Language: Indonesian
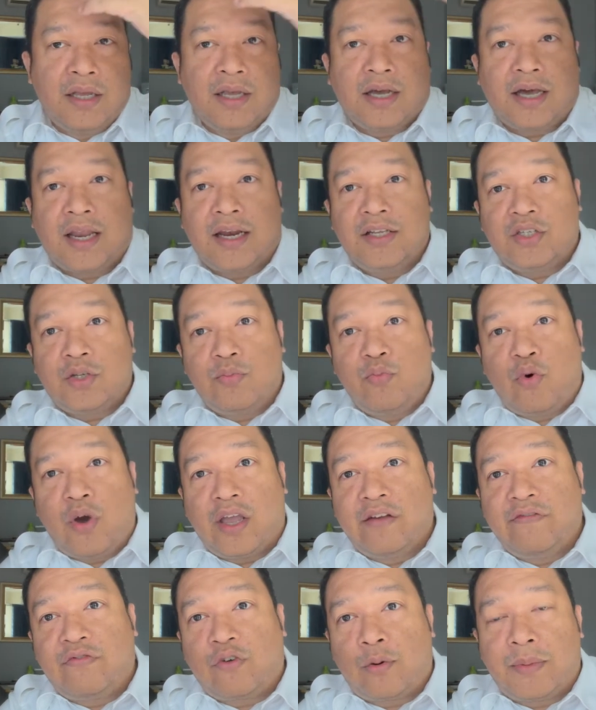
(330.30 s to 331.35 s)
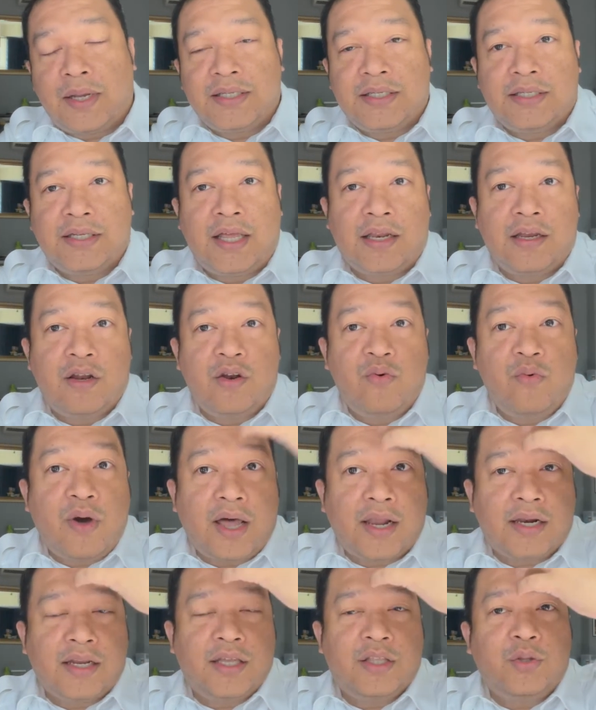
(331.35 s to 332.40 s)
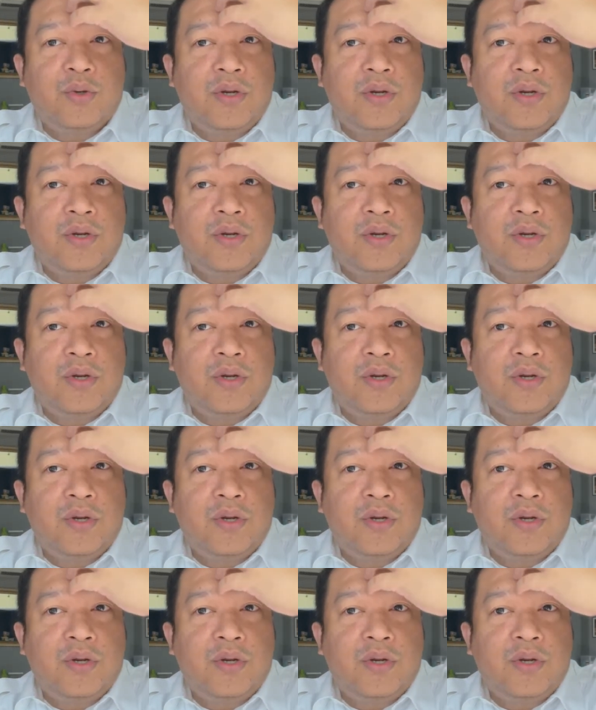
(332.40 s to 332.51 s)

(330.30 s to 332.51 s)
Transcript: karena semua informasi dari luar itu